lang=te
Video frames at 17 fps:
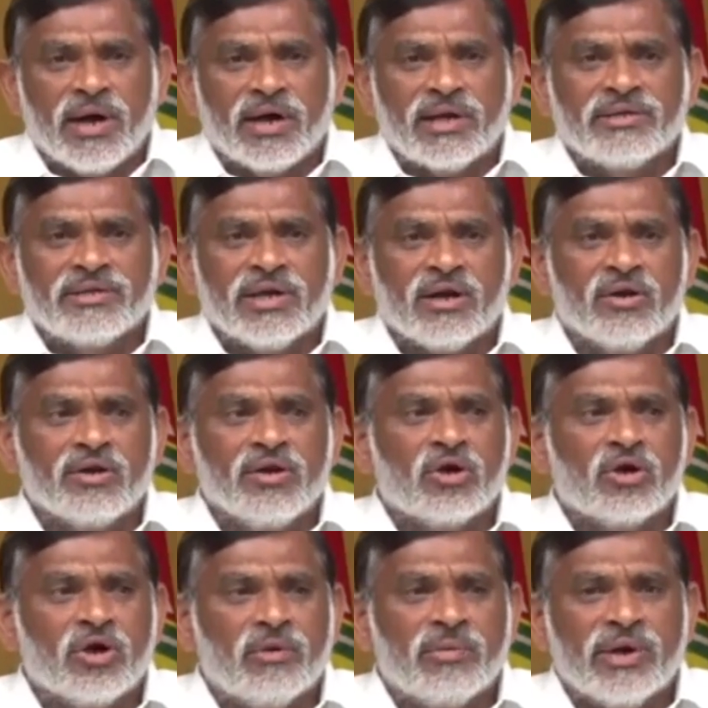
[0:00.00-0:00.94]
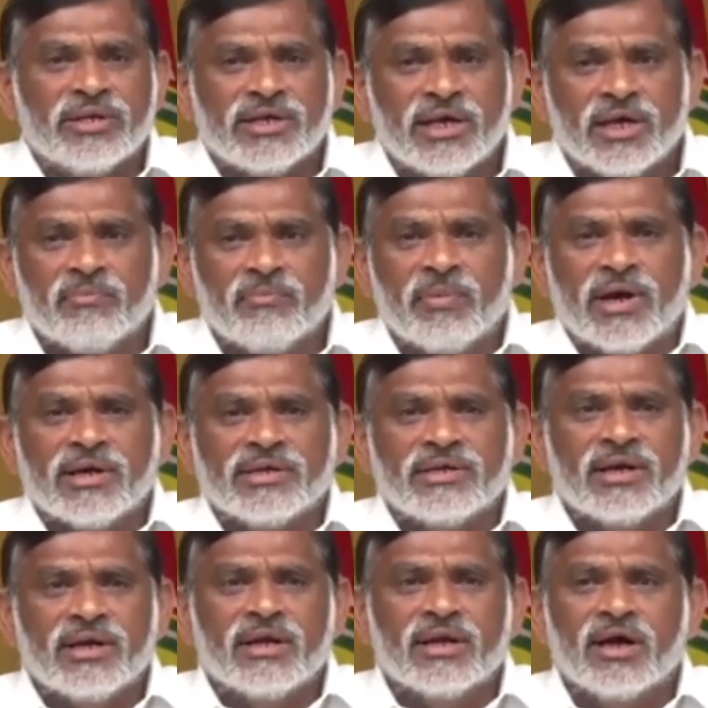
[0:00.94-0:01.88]
పాఠశాలలు ఏకోపాధ్యాయ
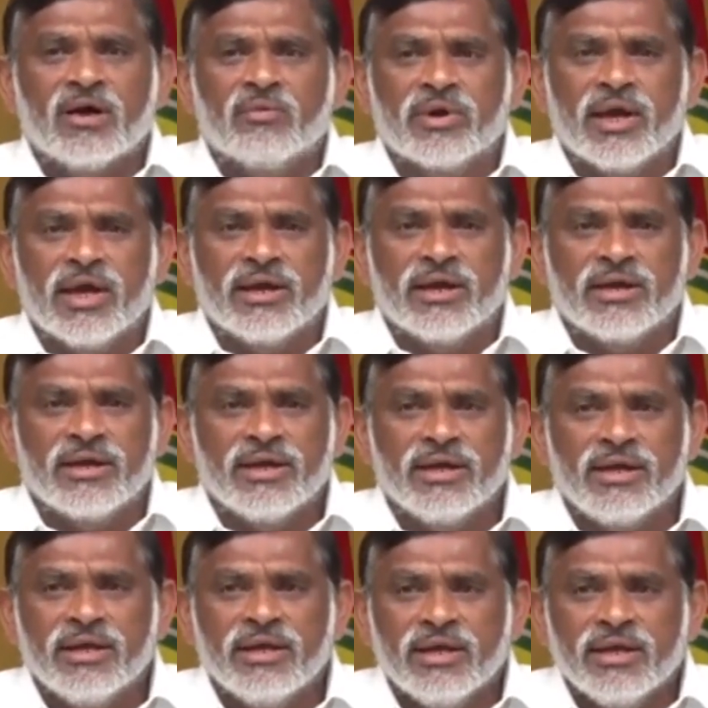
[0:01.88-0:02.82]
పాఠశాలలుగా ఉన్నాయంటే